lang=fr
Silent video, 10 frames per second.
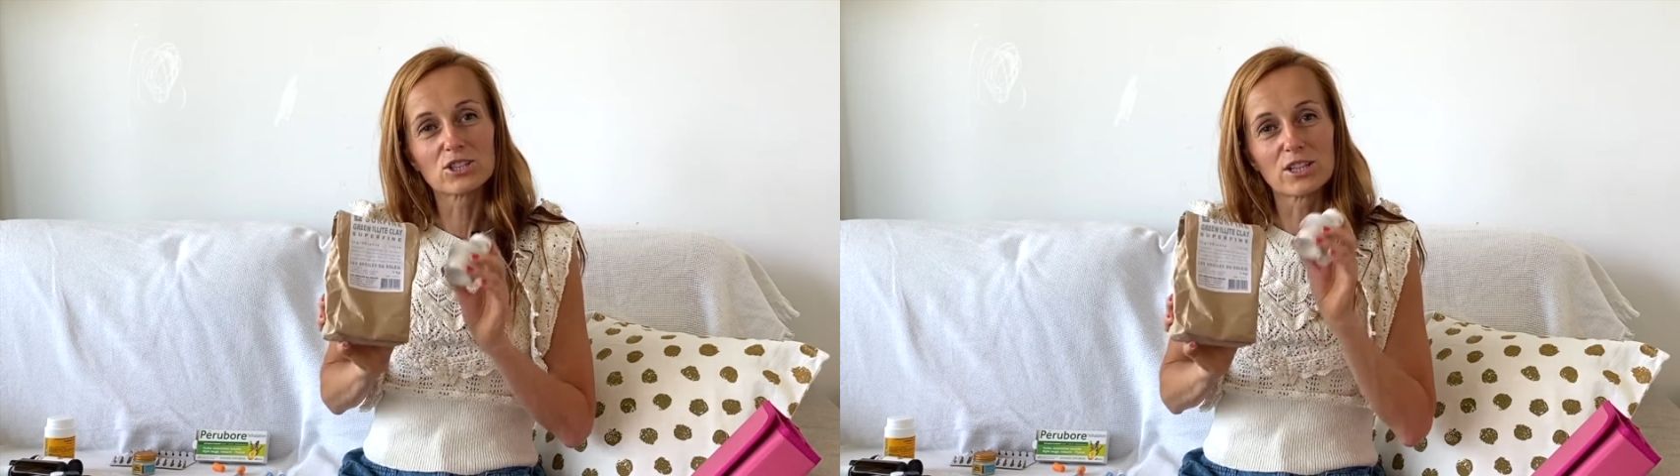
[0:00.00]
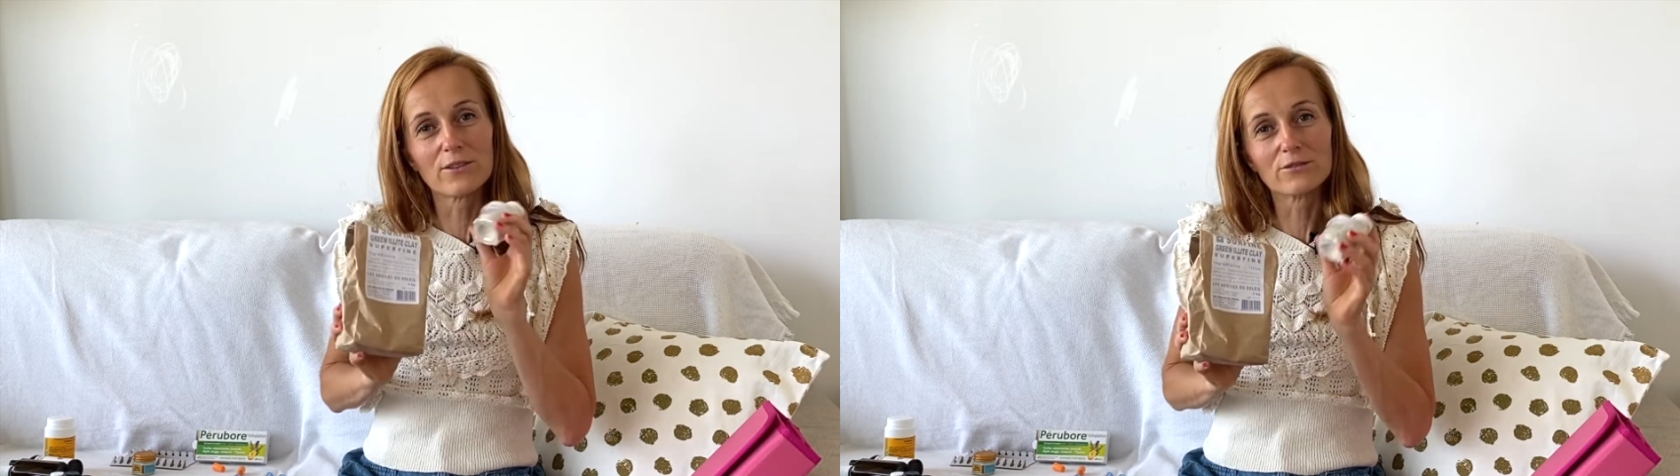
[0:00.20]

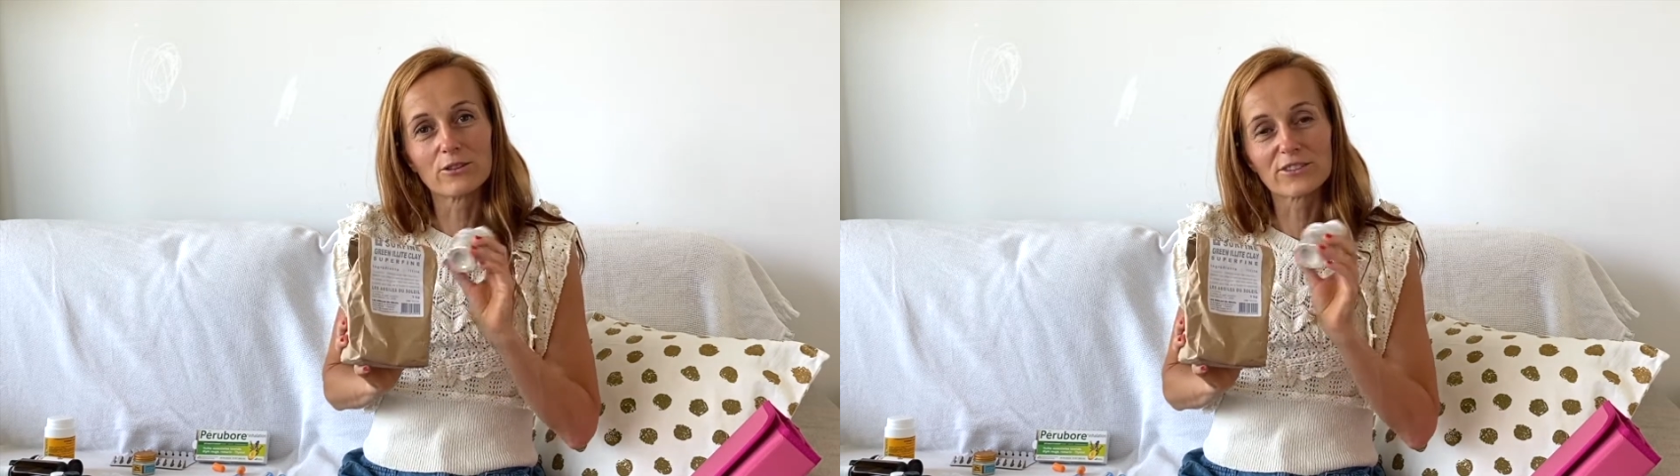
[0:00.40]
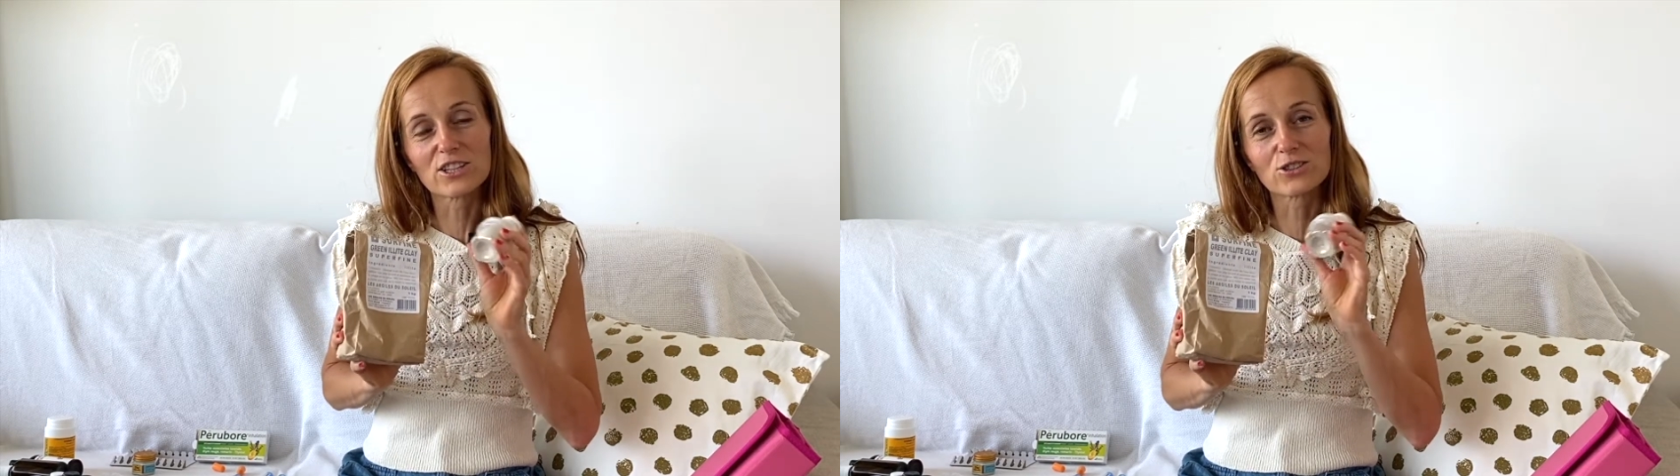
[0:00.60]

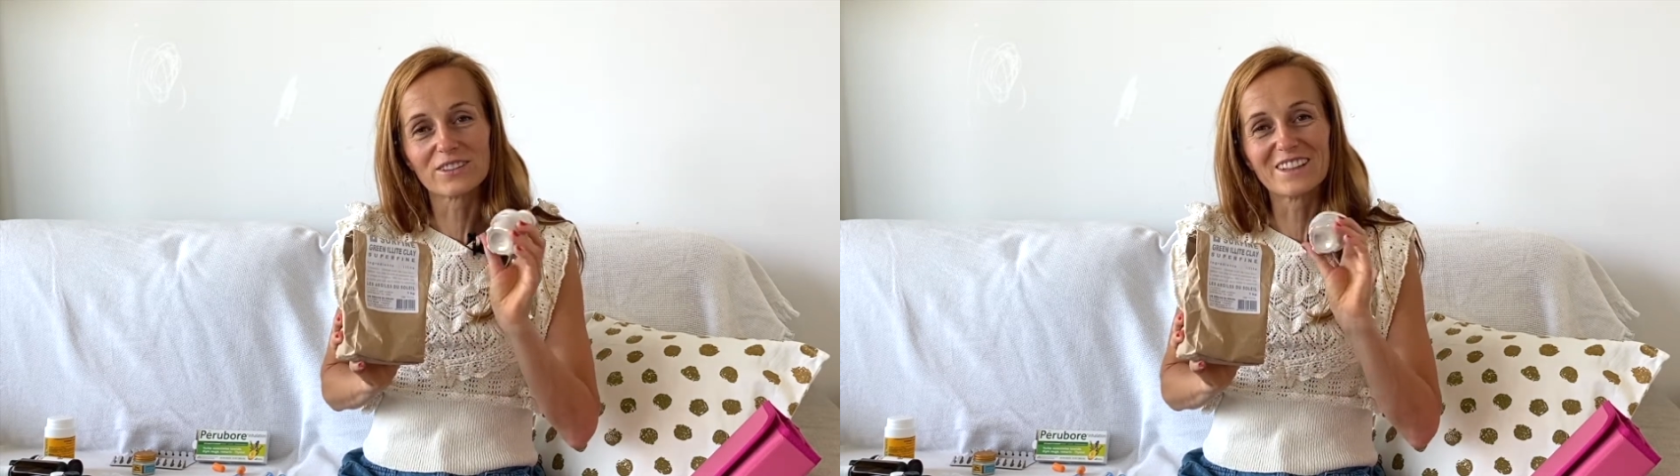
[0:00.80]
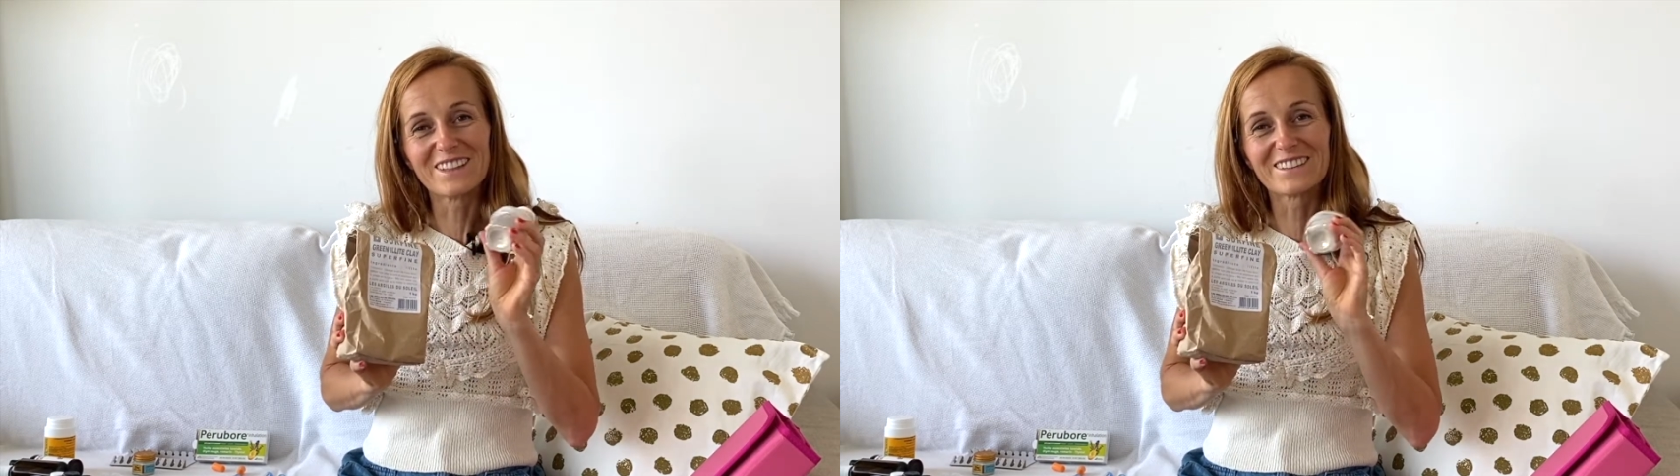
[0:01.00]
L'avantage, quand
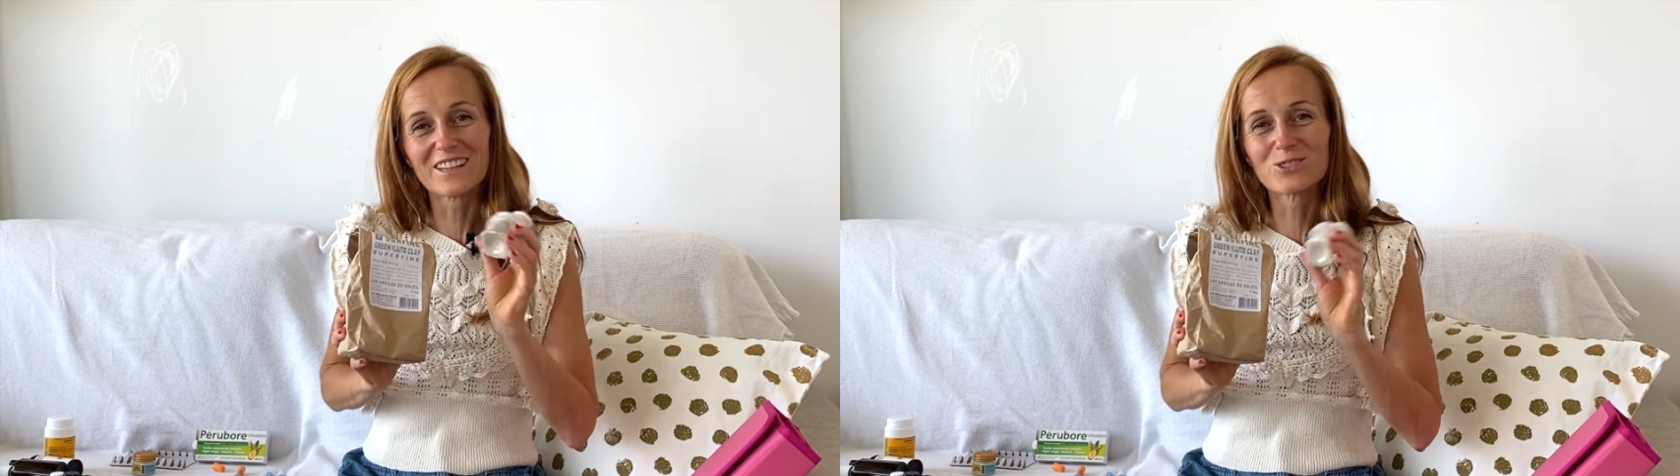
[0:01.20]
elle est sèche,